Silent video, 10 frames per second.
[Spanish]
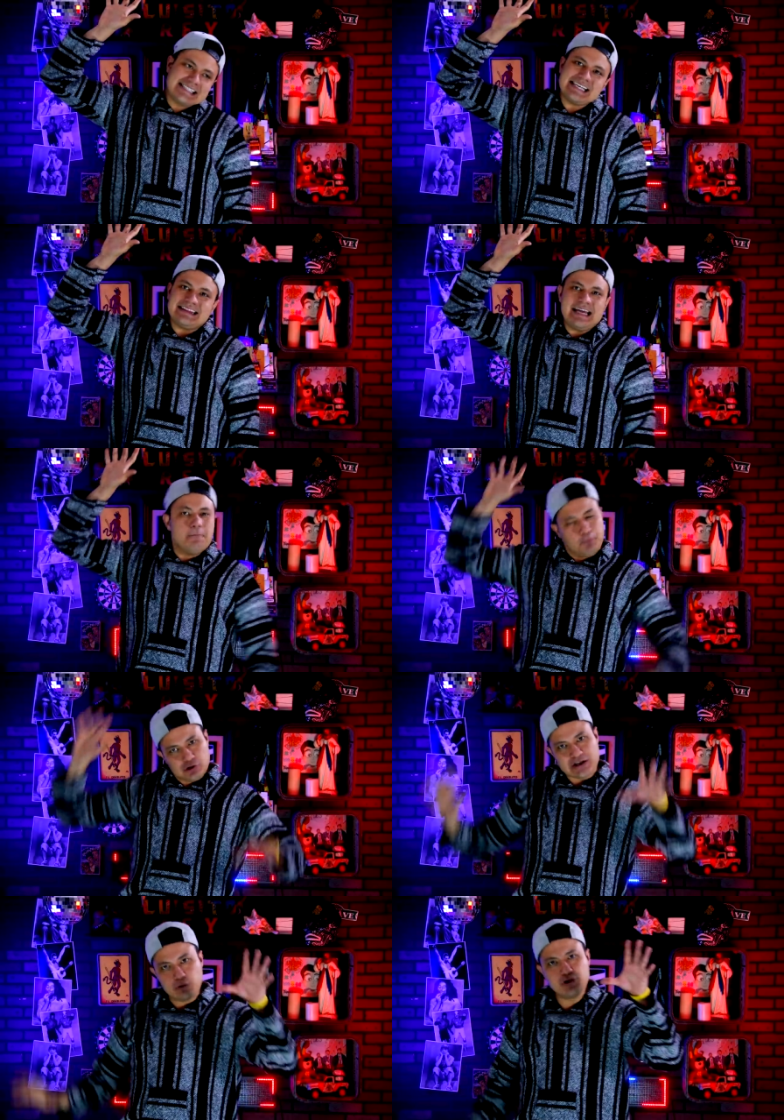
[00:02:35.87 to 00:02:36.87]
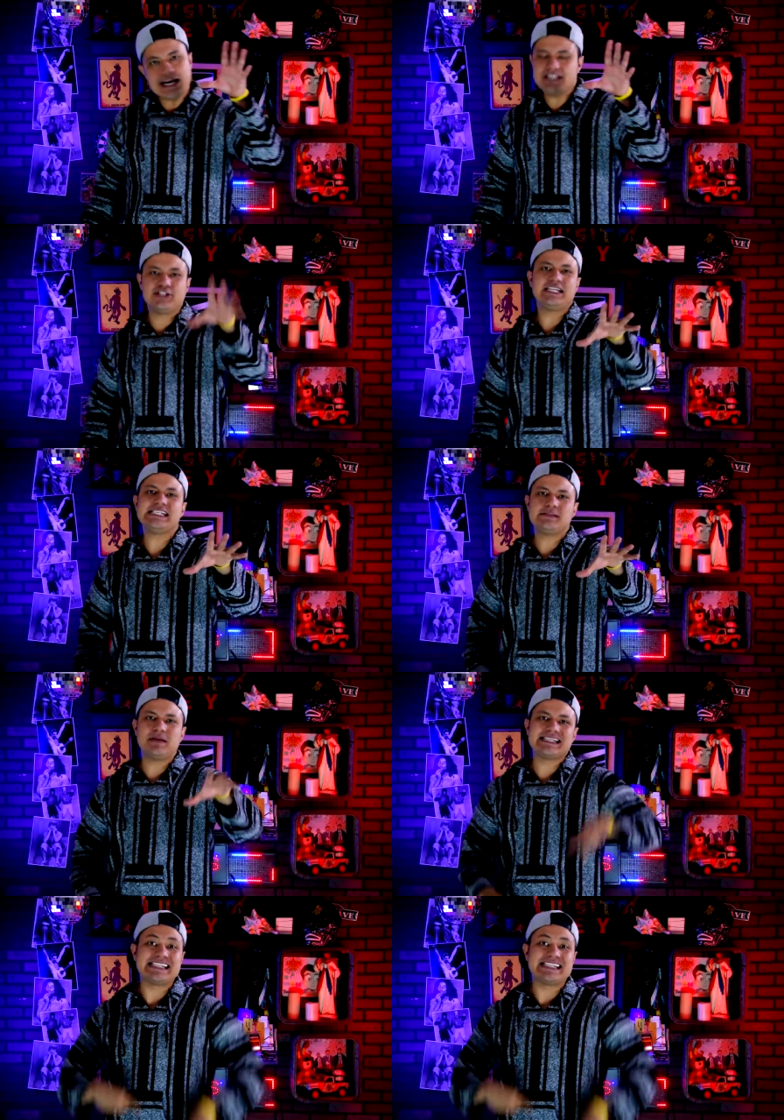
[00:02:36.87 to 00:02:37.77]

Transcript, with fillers: hace tiempo, según el chisme,